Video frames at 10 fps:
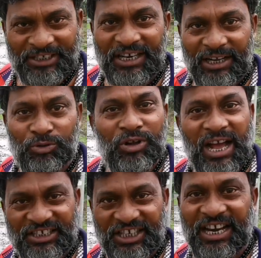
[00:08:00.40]
মেশিন
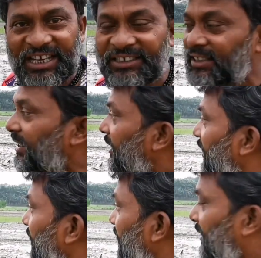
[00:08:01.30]
এখনও আসে নাই
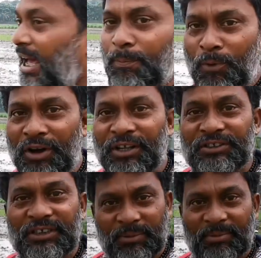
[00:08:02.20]

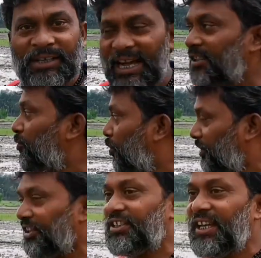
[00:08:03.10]
তারপরেও যেভাবে কাজ
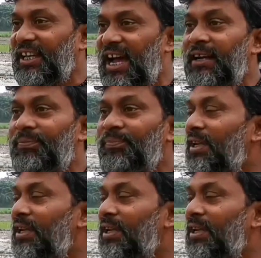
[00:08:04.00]
করতেছে এরা